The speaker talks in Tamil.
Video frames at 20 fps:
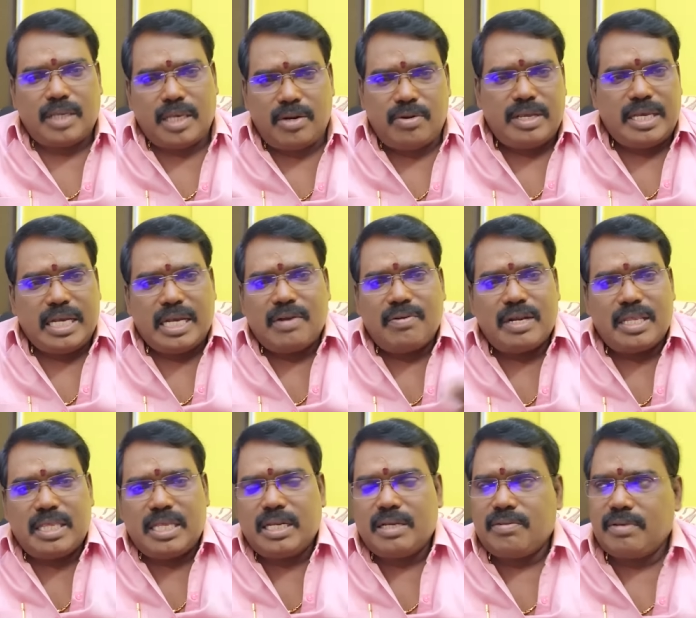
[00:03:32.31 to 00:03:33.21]
என்னுடைய
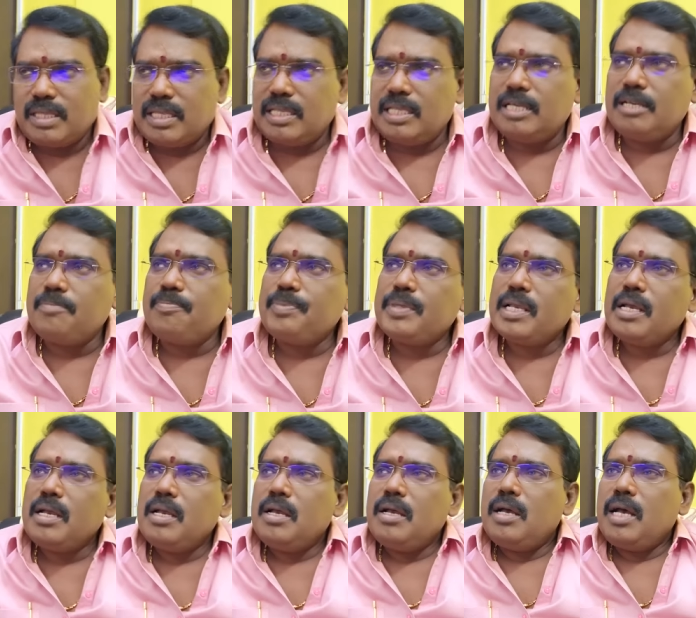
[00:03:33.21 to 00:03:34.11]
கவனத்திற்கு வந்தது
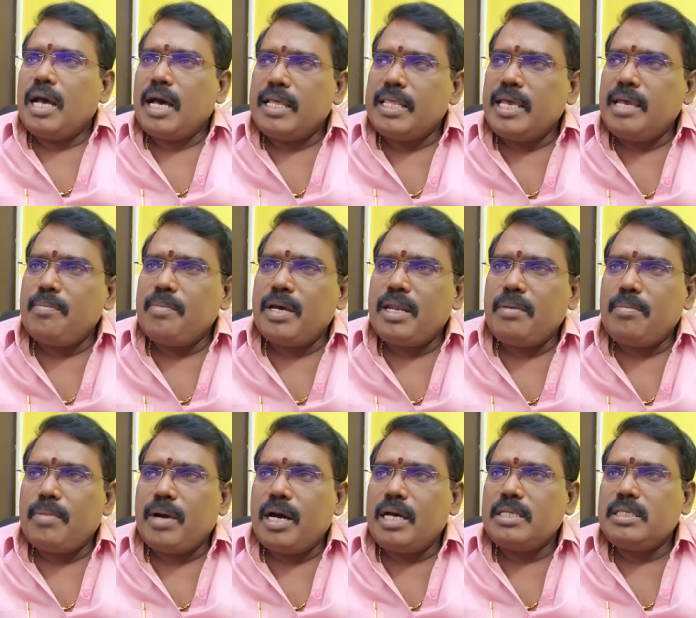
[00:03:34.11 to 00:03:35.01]
அதே மாதிரி
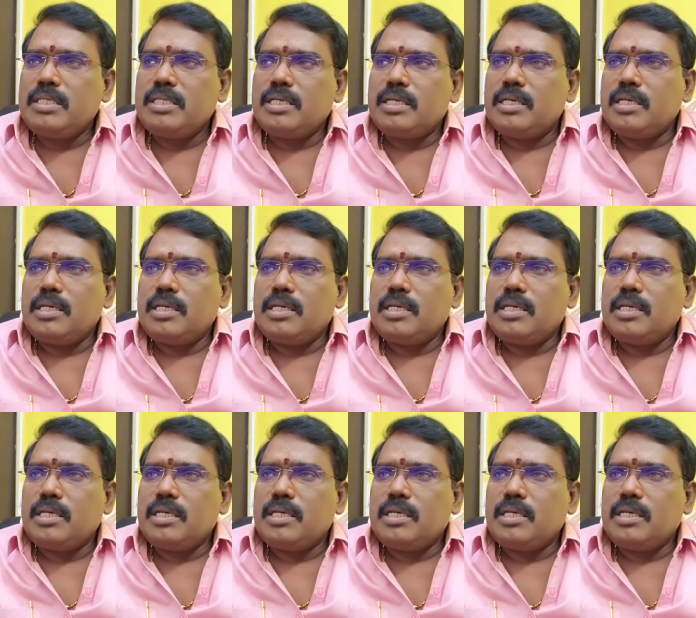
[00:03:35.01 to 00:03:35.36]
மார்ச்